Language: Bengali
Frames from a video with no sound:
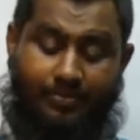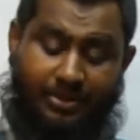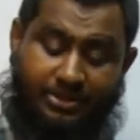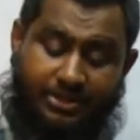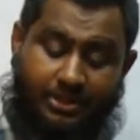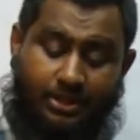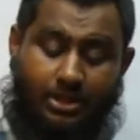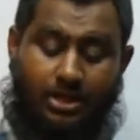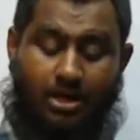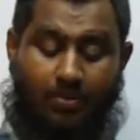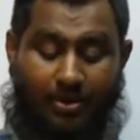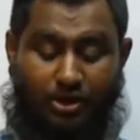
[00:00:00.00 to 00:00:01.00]
বেশি
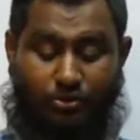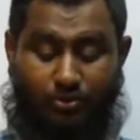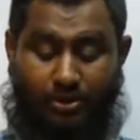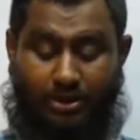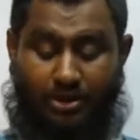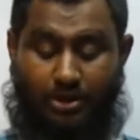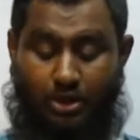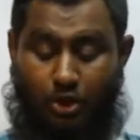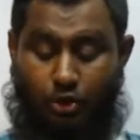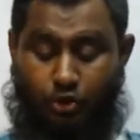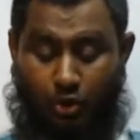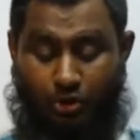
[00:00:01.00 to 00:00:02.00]
প্রাসঙ্গিক
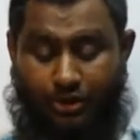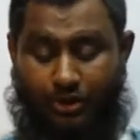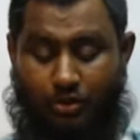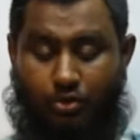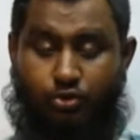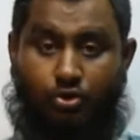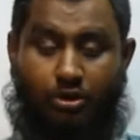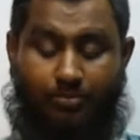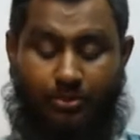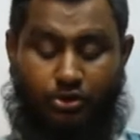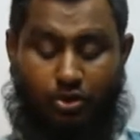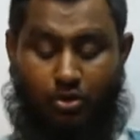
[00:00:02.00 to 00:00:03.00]
সঠিক কৌশলে
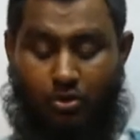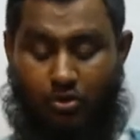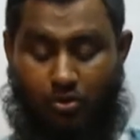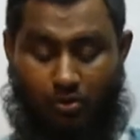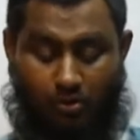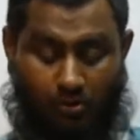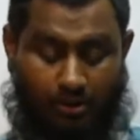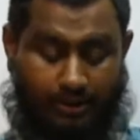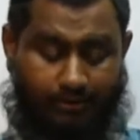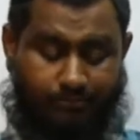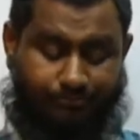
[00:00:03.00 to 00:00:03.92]
বীজ সংরক্ষণ করলে